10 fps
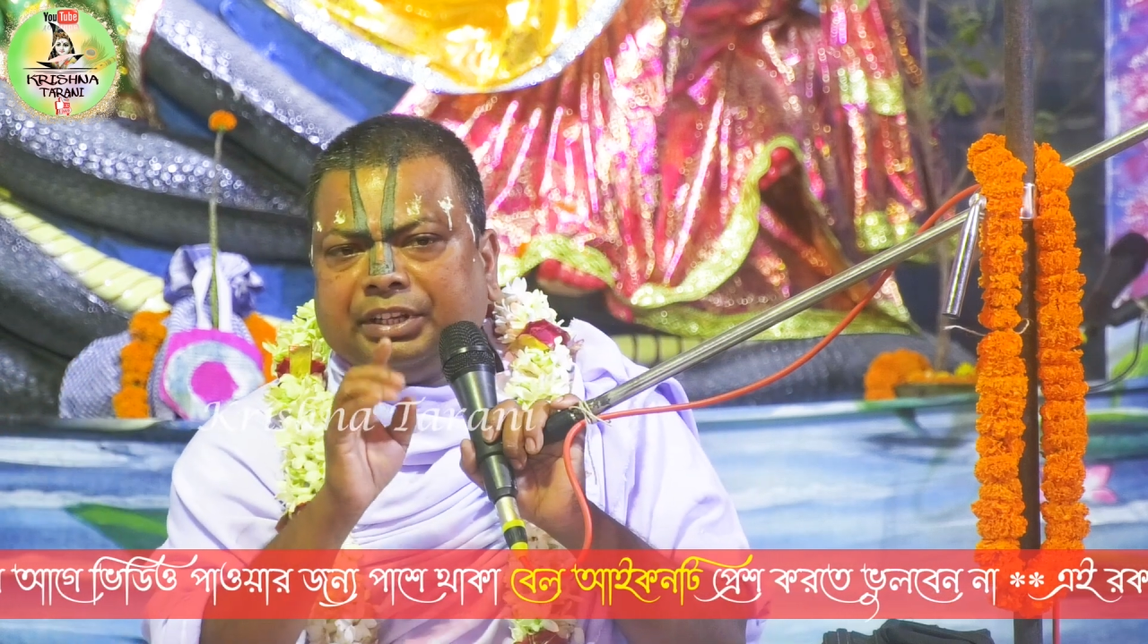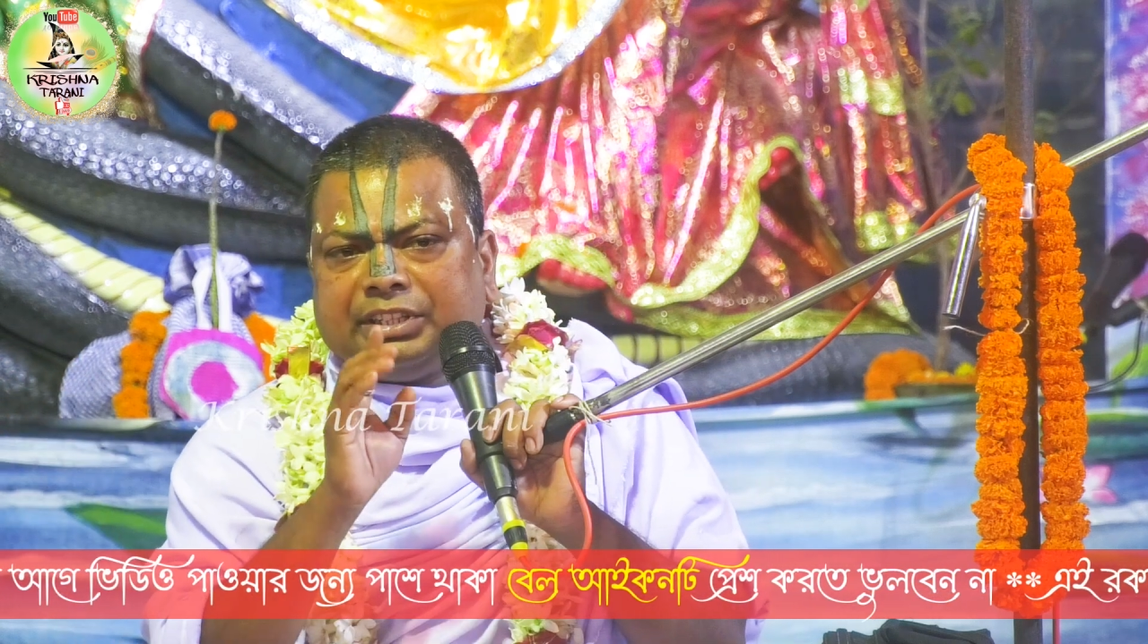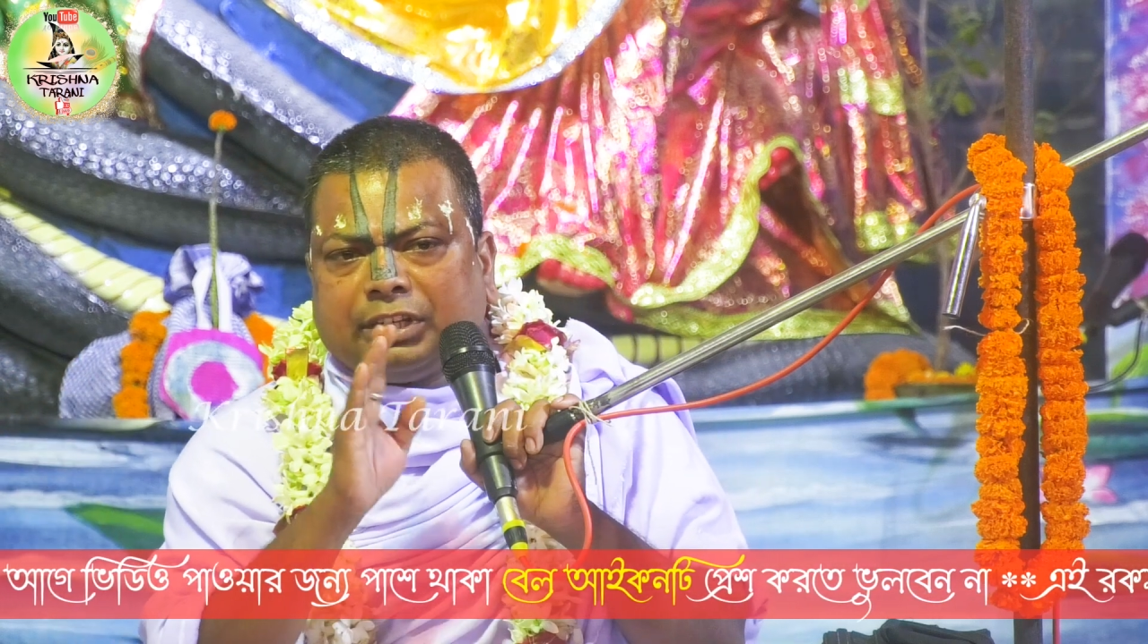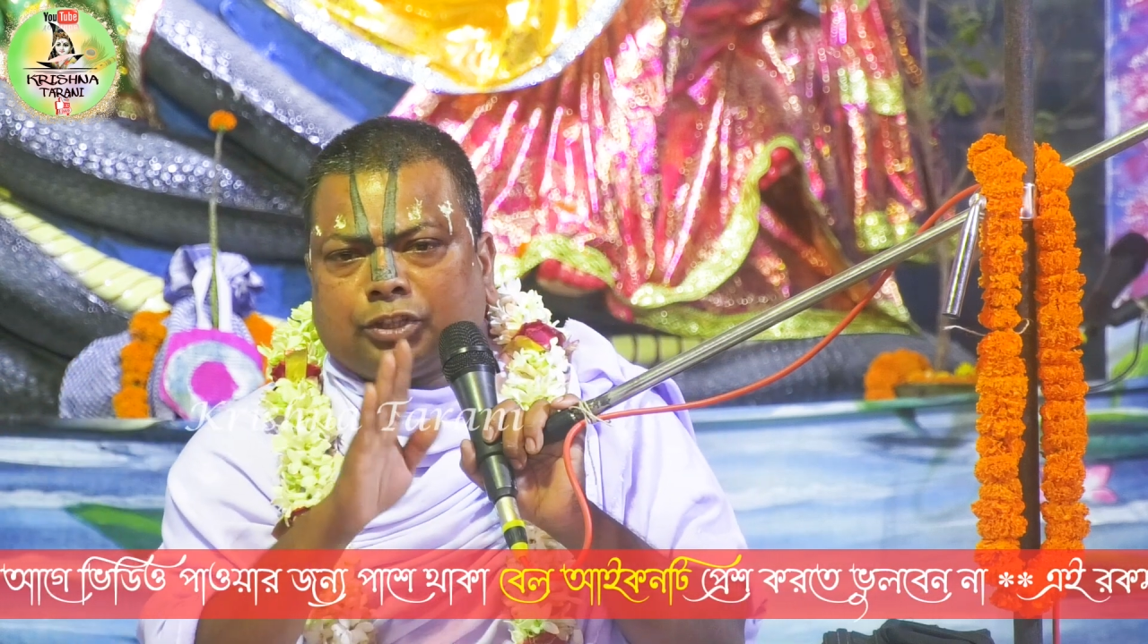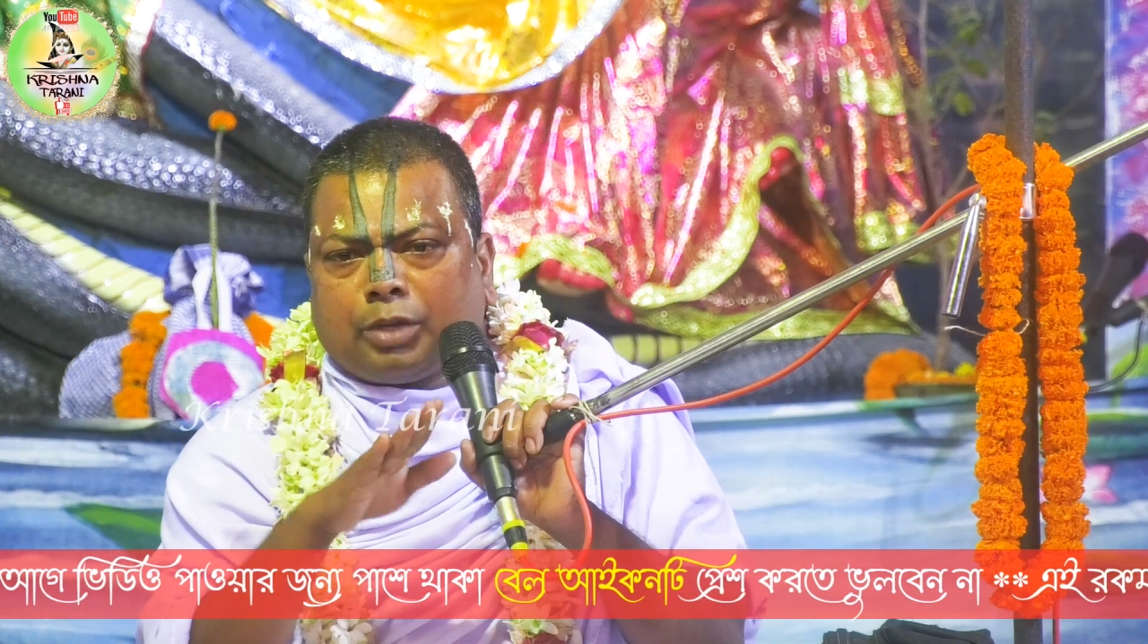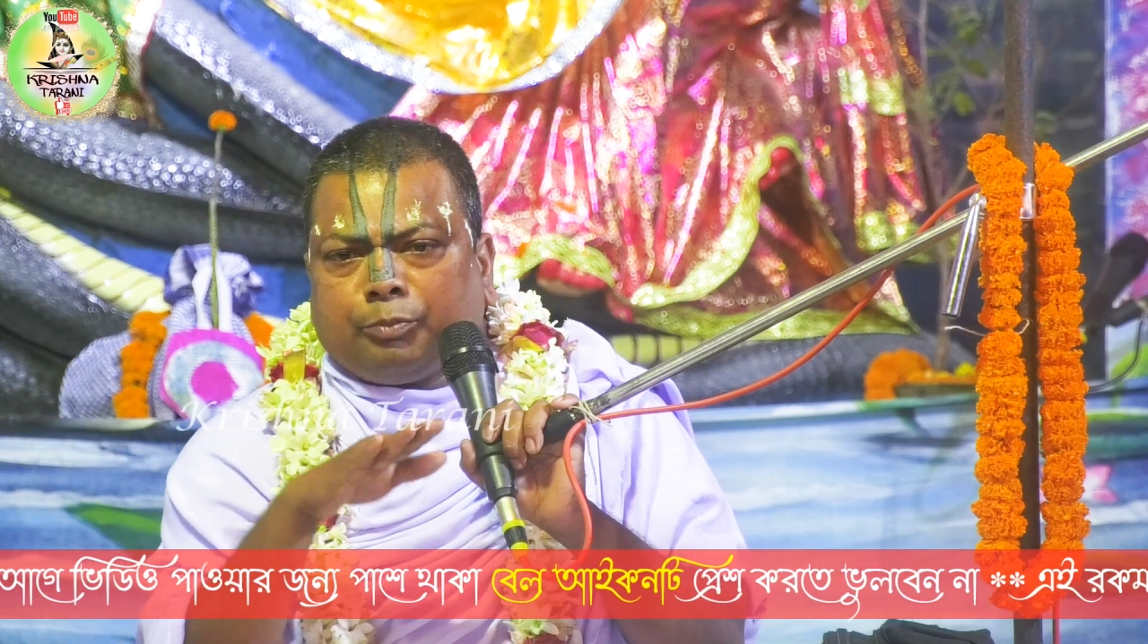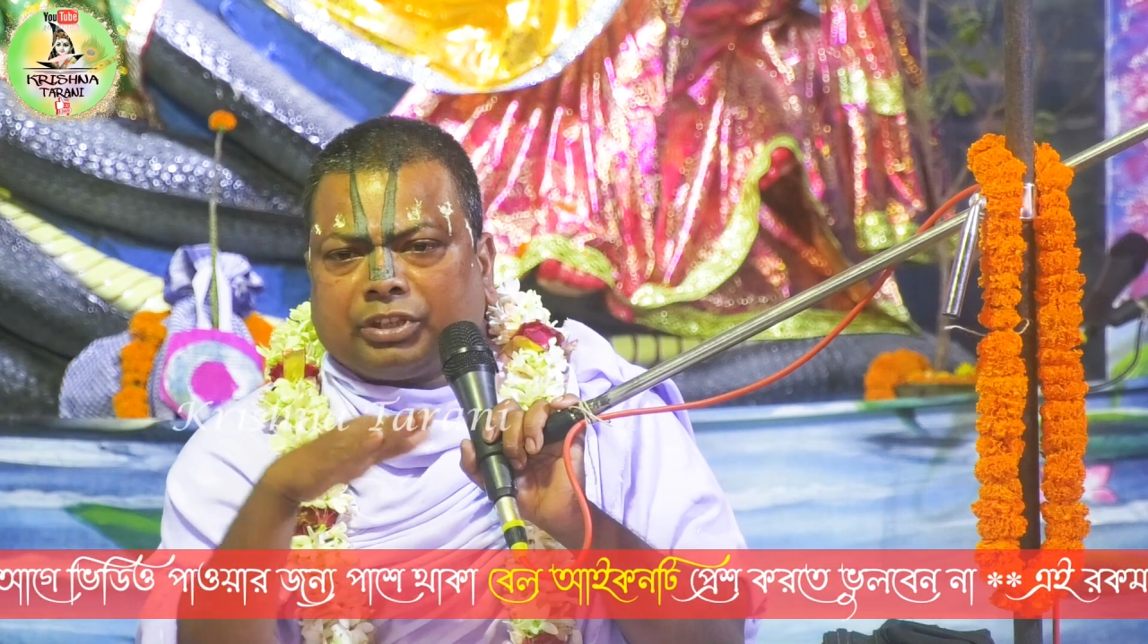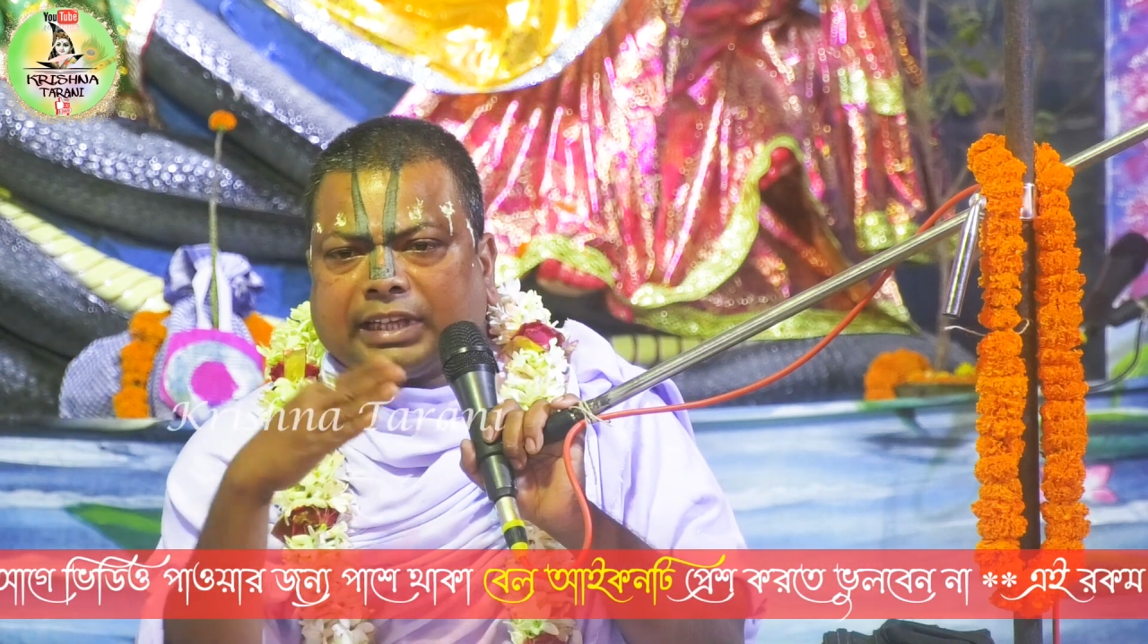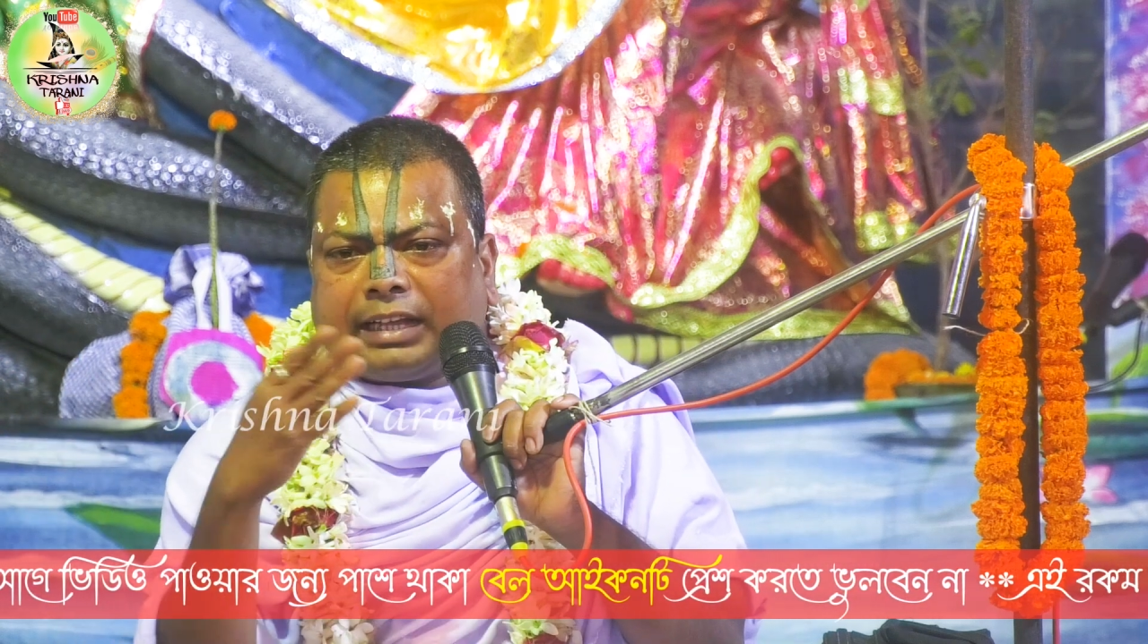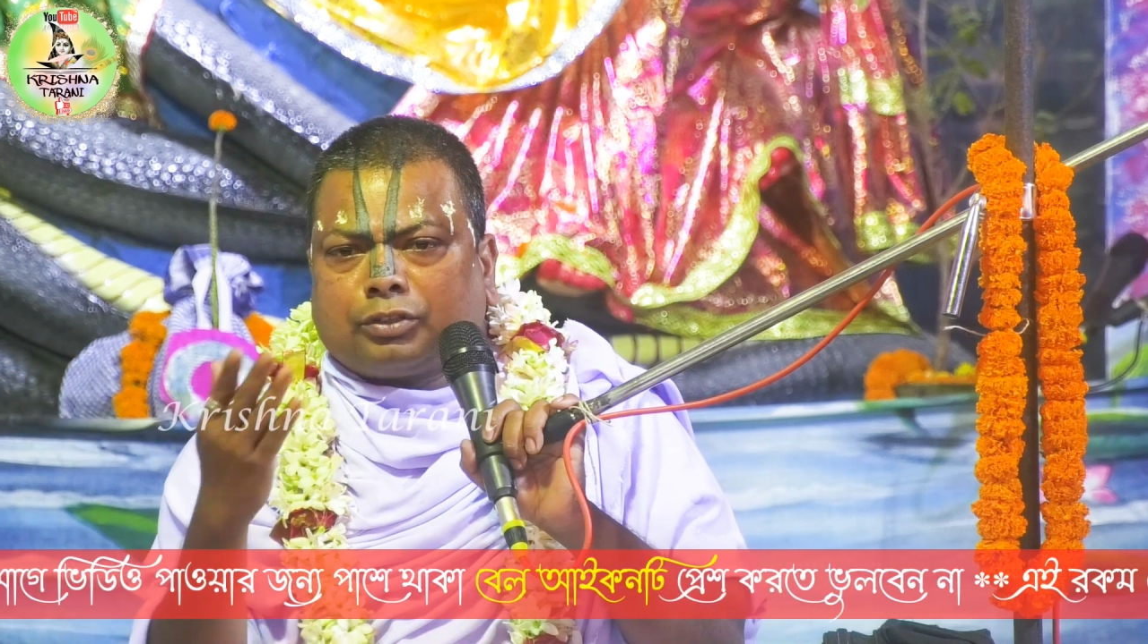নিজের ধর্ম
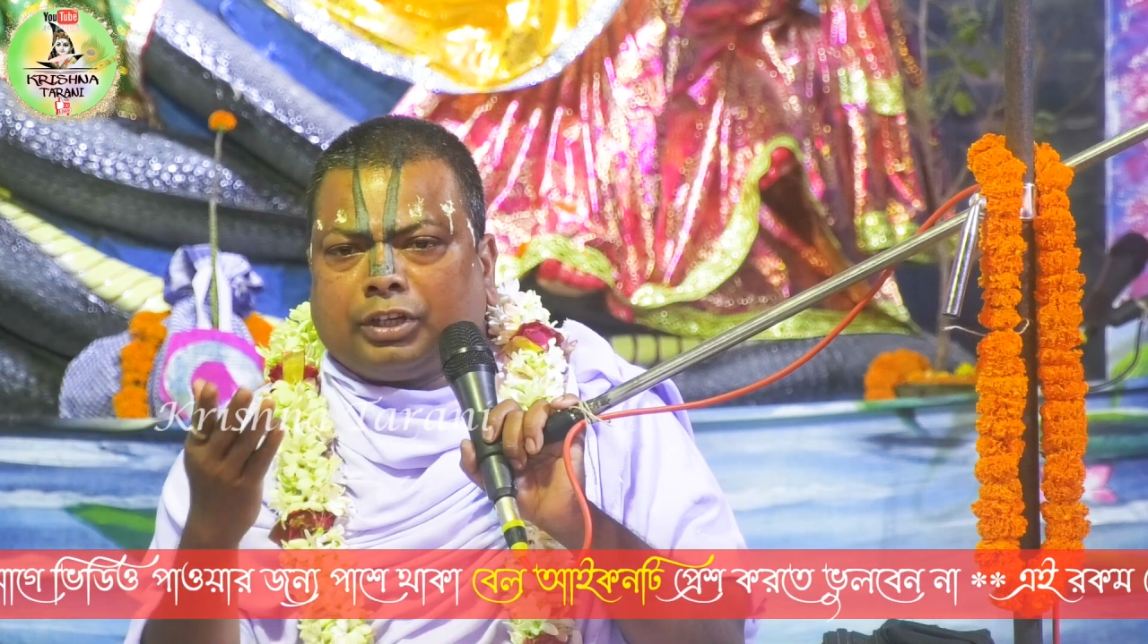ত্যাগ